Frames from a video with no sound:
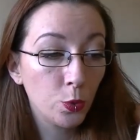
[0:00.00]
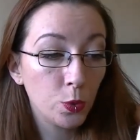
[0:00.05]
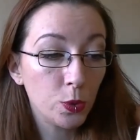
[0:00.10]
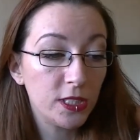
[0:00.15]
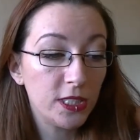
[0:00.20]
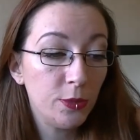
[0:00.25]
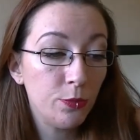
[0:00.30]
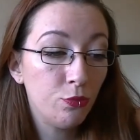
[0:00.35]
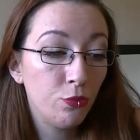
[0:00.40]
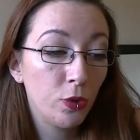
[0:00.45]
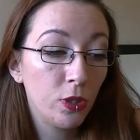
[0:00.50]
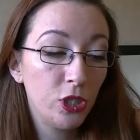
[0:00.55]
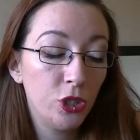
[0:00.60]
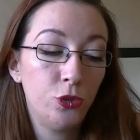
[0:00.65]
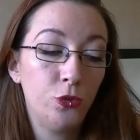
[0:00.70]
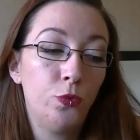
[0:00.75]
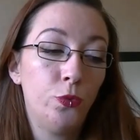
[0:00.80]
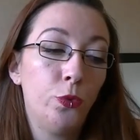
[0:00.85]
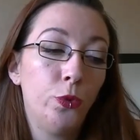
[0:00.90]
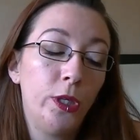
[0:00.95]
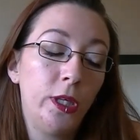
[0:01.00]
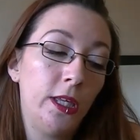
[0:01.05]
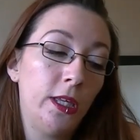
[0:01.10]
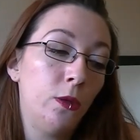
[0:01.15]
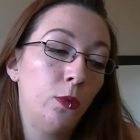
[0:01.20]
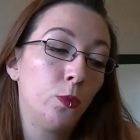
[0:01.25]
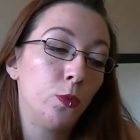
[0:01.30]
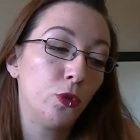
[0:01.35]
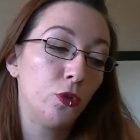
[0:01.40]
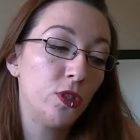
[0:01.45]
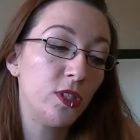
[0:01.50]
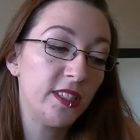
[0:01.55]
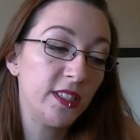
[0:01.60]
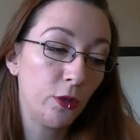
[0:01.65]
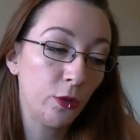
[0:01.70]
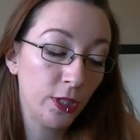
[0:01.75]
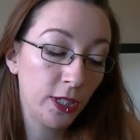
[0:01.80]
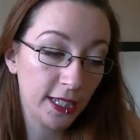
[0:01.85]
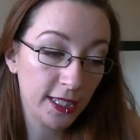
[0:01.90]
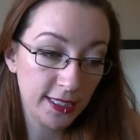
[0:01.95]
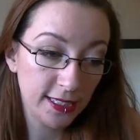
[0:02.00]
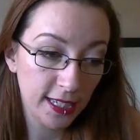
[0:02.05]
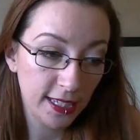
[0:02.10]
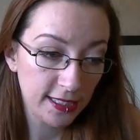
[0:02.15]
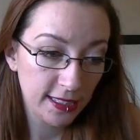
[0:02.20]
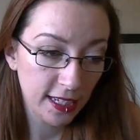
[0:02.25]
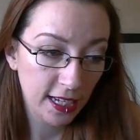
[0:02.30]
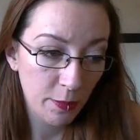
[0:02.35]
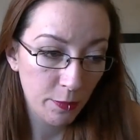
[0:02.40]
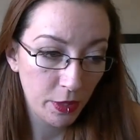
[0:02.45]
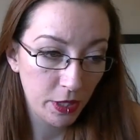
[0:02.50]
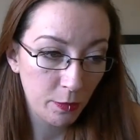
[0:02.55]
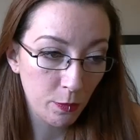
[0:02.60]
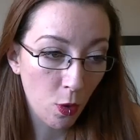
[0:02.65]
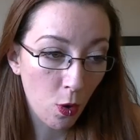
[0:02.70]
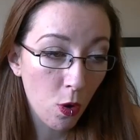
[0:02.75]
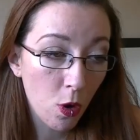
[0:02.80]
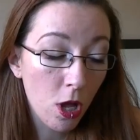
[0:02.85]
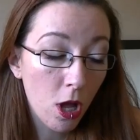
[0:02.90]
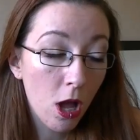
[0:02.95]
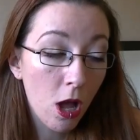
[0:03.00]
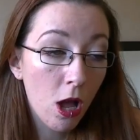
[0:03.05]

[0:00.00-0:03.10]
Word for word: donc c'est pour les cheveux qui ont tendance à regresser assez rapidement.